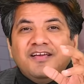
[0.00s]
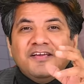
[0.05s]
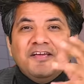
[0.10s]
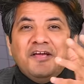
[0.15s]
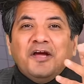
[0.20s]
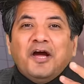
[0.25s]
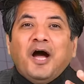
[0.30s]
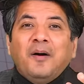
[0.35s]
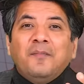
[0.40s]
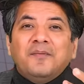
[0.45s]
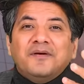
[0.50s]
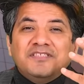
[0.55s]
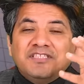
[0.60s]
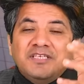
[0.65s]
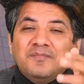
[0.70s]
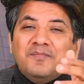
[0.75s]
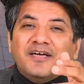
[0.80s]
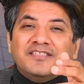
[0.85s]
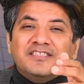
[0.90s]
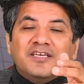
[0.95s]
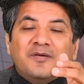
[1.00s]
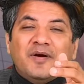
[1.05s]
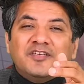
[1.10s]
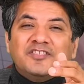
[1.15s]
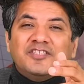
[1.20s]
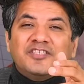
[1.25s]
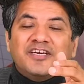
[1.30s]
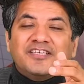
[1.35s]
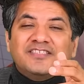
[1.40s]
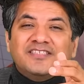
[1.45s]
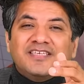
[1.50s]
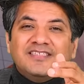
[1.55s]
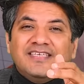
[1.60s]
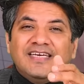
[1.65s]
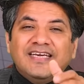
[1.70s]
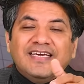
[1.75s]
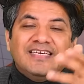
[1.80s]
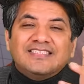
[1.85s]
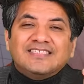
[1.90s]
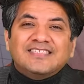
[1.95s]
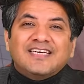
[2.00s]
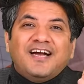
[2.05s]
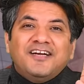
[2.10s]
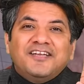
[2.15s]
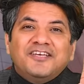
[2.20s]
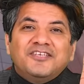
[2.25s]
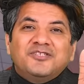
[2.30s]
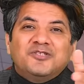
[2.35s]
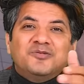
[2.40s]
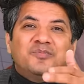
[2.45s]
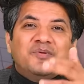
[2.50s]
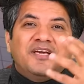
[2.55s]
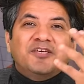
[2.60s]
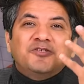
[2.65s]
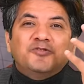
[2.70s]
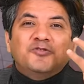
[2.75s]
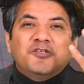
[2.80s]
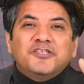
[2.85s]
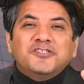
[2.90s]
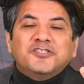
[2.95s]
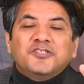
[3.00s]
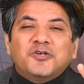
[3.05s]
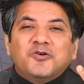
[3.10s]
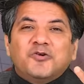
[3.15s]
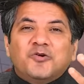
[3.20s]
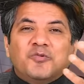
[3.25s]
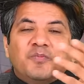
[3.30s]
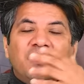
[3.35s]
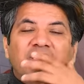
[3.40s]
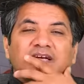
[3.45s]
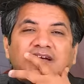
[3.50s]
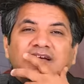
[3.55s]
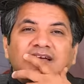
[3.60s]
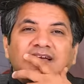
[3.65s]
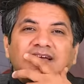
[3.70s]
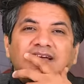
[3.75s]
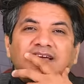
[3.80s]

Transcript: ये आप इसी बात से इमेजिन कर सकते हैं कि साठ केसेस में एक करोड़ रुपए